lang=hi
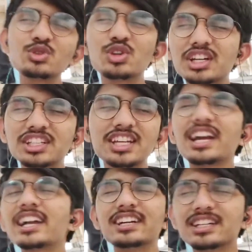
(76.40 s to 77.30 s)
सूरत की
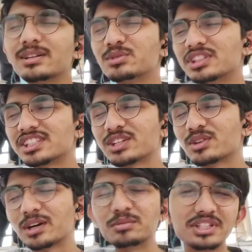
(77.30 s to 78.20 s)
याद आ गई मुझे
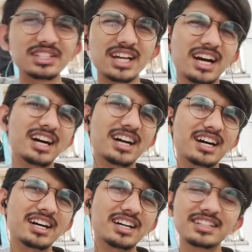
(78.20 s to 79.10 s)
सेव खमड़ी से हाँ हाँ
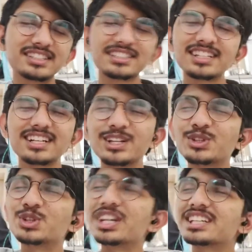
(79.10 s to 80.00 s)
हाँ
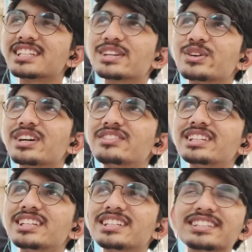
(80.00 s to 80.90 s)
सूरत की सेव
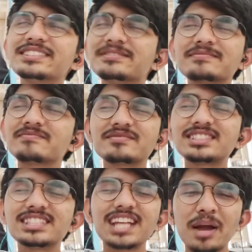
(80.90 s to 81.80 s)
खमड़ी
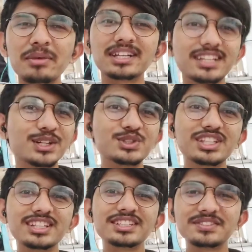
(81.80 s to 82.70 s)
क्या बात करें
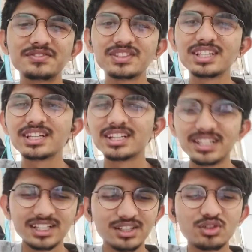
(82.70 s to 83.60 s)
उसकी तो
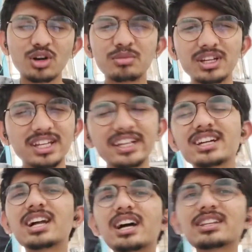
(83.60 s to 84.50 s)
तो अभी
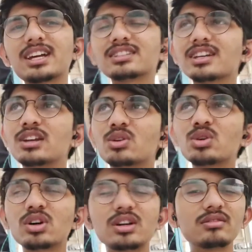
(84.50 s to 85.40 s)
दिख रहा था जय
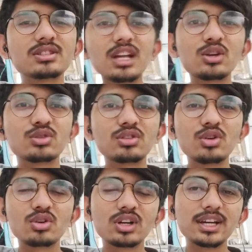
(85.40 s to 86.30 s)
लोग और विशाल लोग
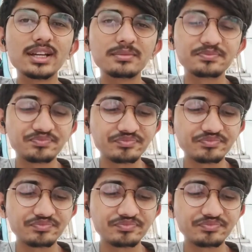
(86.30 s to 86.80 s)
दोनों गए